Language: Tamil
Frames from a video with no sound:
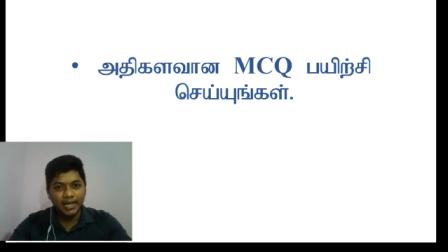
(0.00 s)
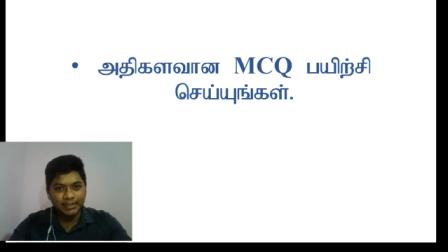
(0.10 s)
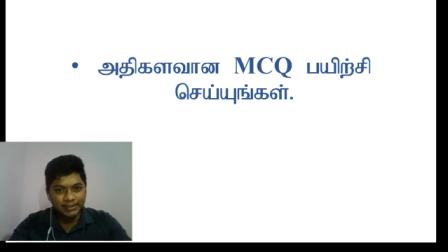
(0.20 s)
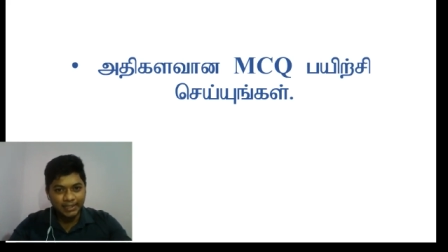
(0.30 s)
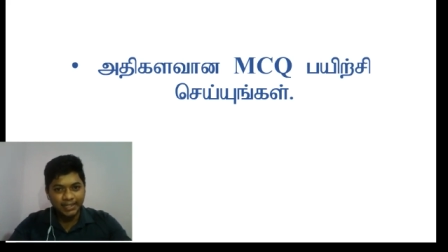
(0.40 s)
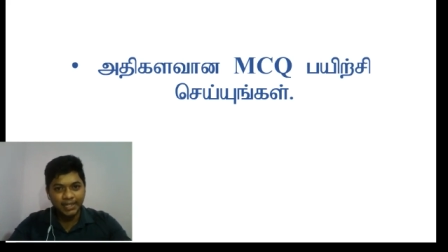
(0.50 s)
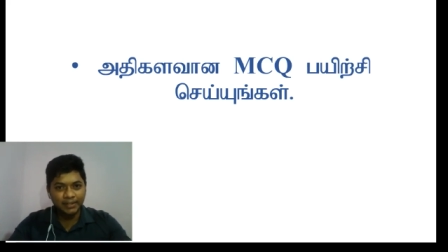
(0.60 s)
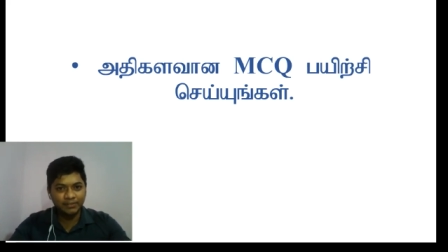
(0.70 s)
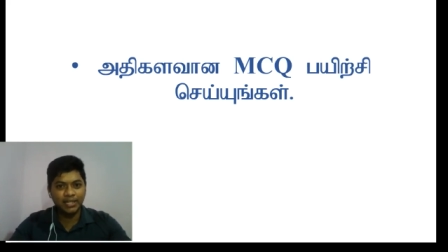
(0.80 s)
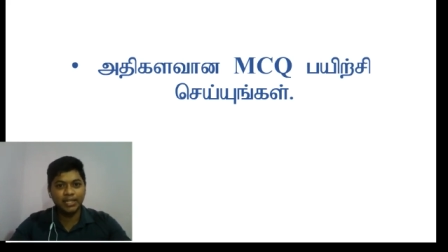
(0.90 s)
அது சரியான
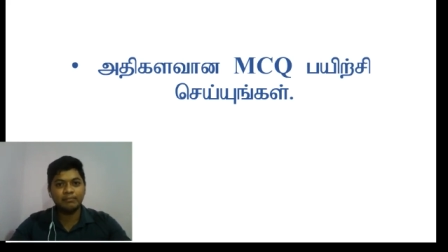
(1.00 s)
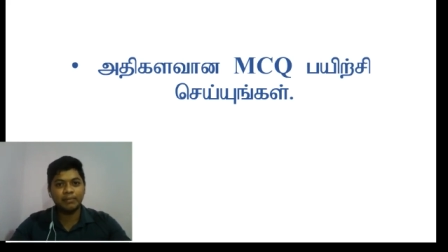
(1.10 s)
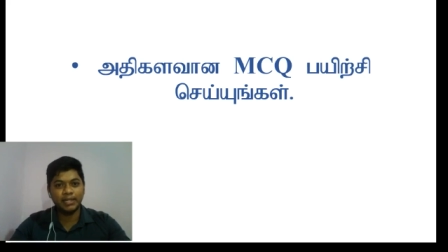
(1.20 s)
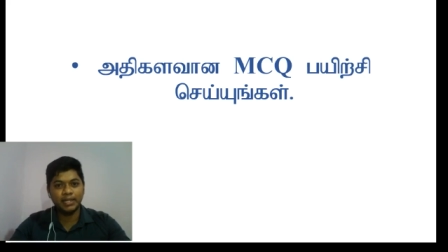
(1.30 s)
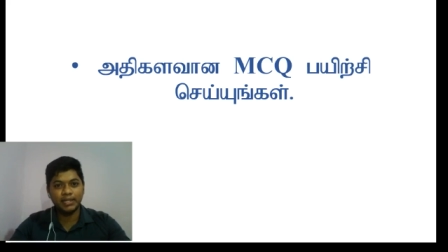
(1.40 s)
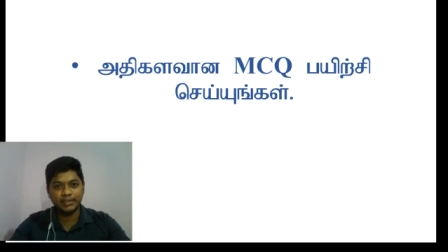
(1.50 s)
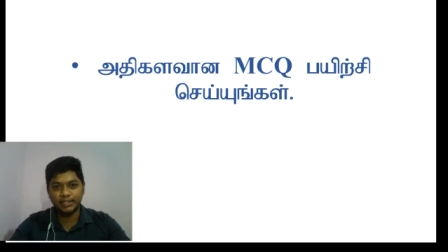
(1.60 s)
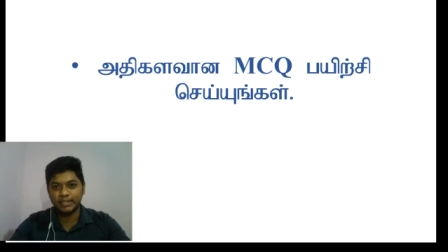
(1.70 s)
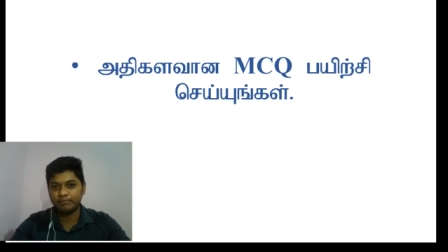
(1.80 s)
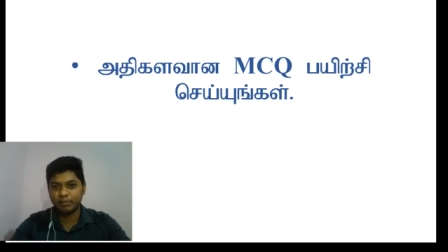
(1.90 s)
விடையா பிழையா
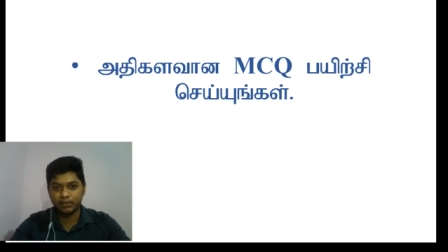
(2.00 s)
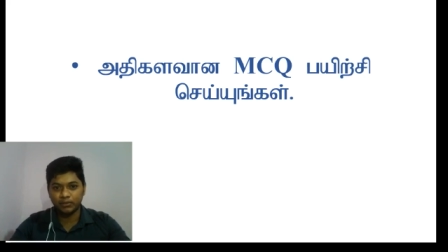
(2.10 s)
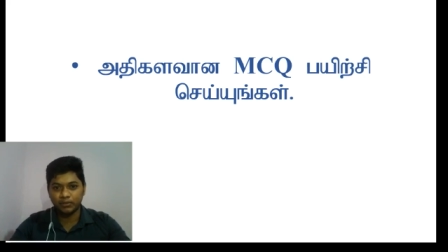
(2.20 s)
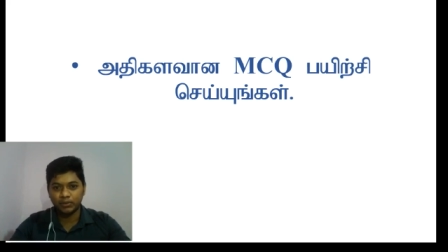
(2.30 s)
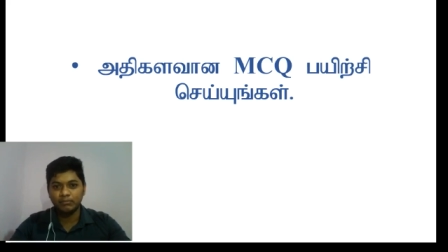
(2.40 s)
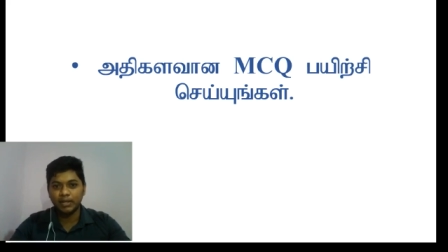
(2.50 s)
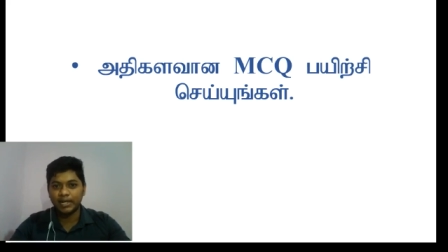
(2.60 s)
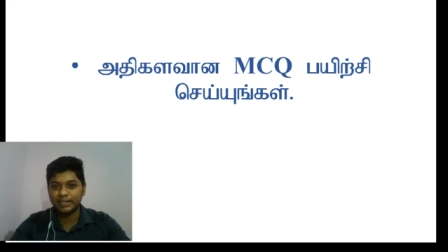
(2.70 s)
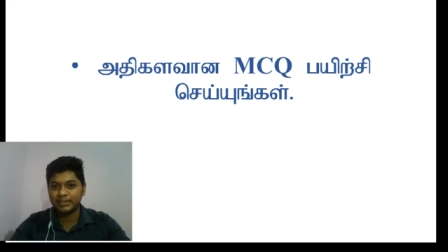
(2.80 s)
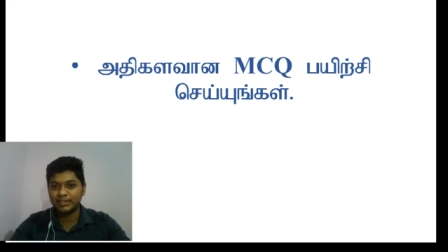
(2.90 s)
என்றதை பார்க்கணும்
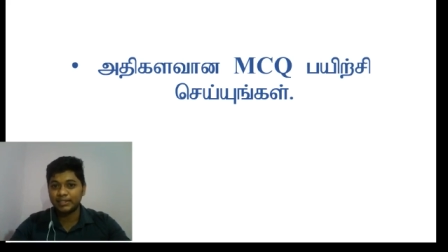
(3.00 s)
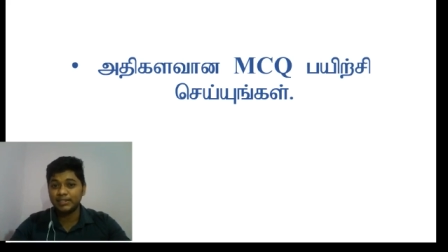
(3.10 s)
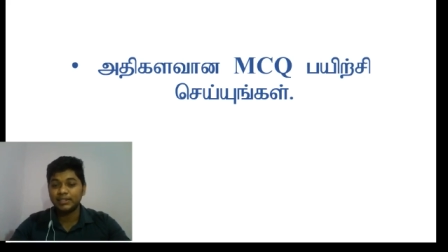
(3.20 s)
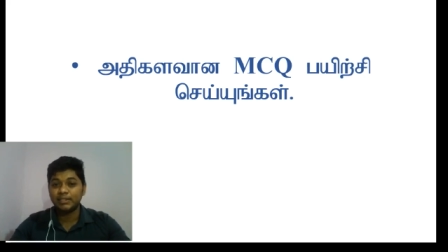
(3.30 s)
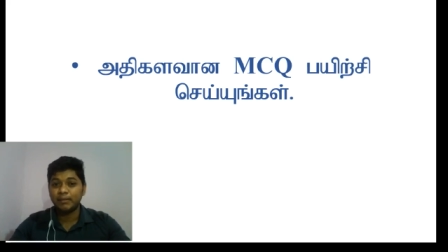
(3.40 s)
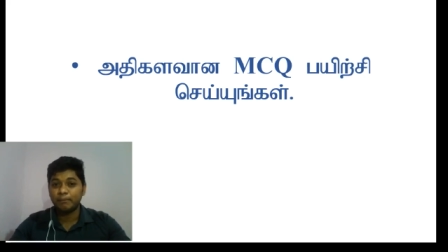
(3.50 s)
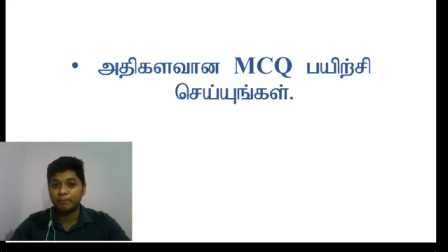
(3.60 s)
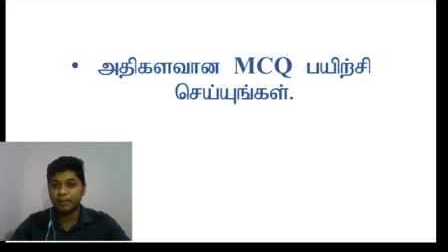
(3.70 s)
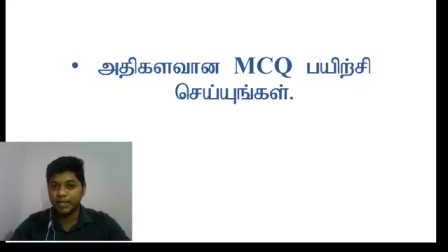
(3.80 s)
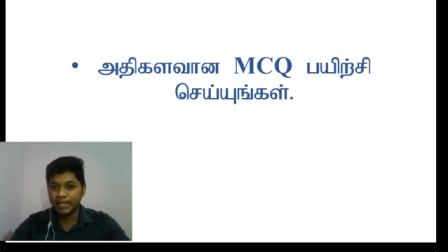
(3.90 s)
அடுத்தது
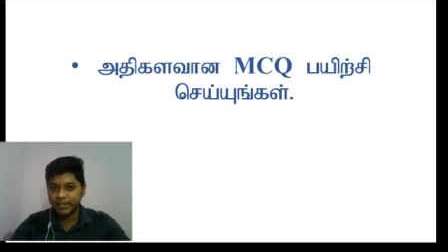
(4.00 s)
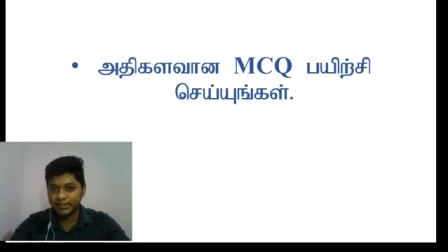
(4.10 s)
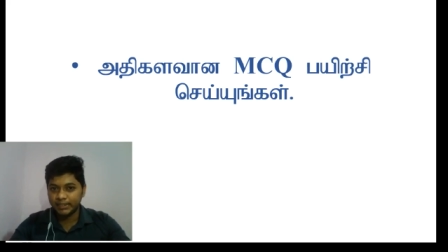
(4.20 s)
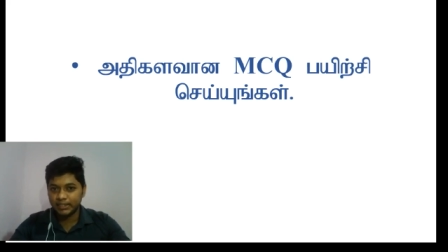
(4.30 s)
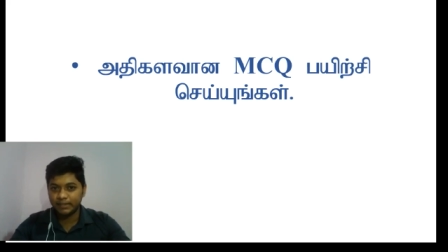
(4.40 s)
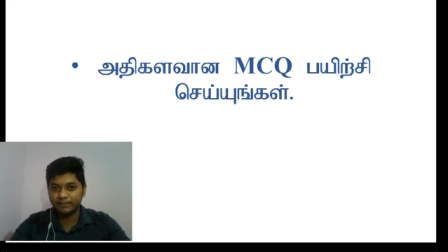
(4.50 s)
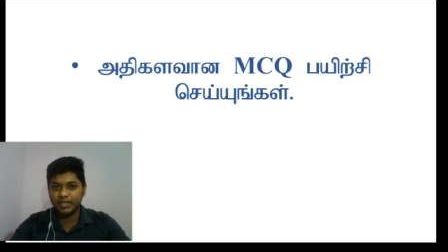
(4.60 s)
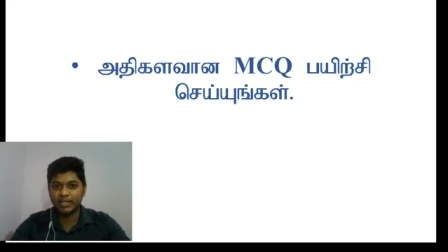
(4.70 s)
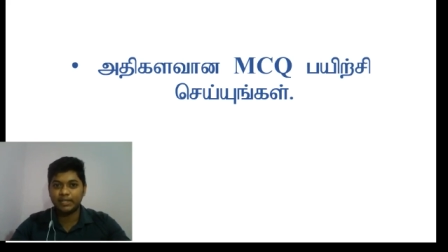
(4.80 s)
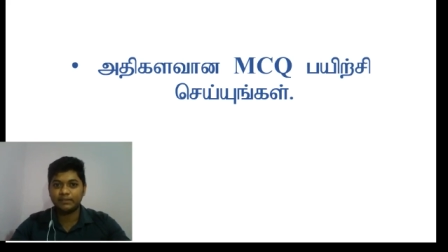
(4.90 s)
பிழையாக இருக்கிற
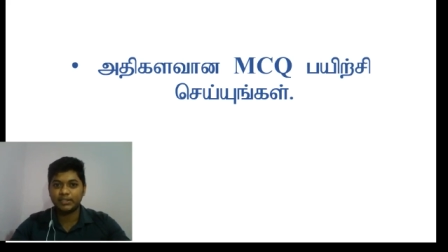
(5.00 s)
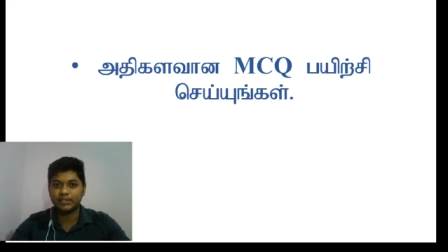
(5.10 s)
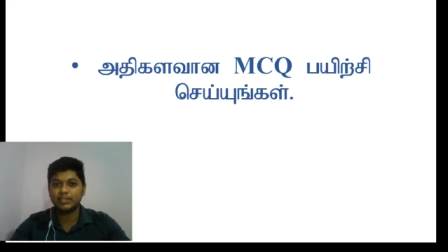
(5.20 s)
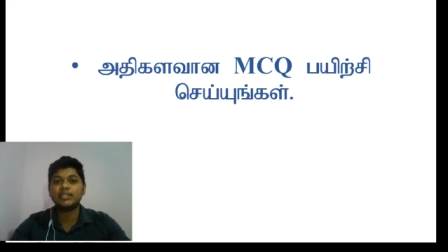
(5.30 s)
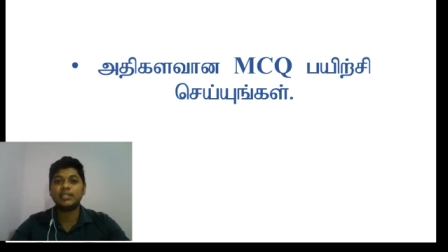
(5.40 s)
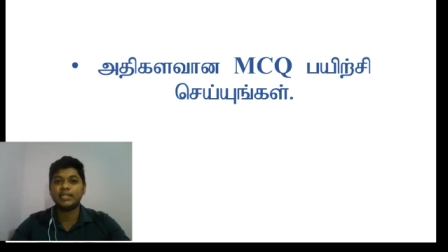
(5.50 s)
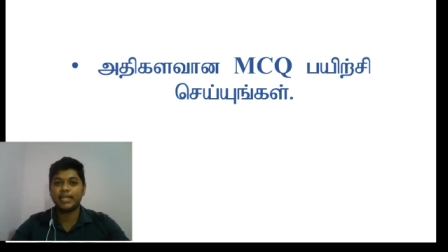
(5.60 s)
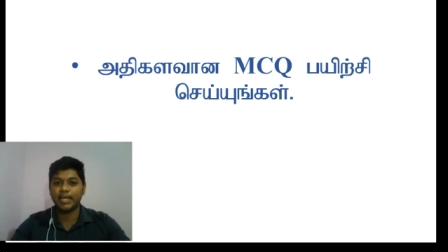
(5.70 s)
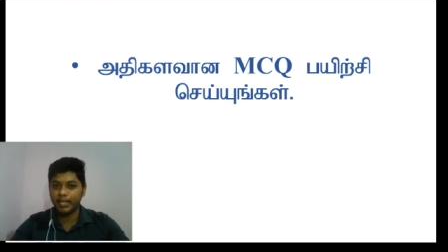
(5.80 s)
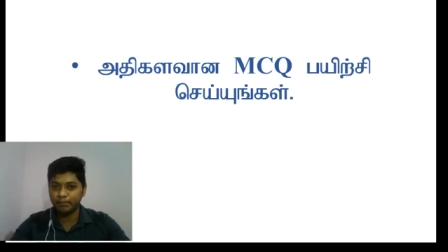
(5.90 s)
விடைகள் வந்து
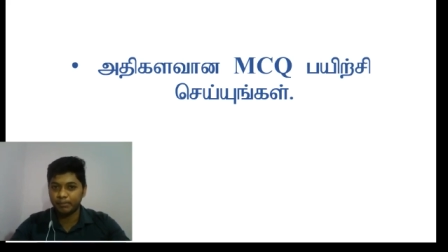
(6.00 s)
ஏன்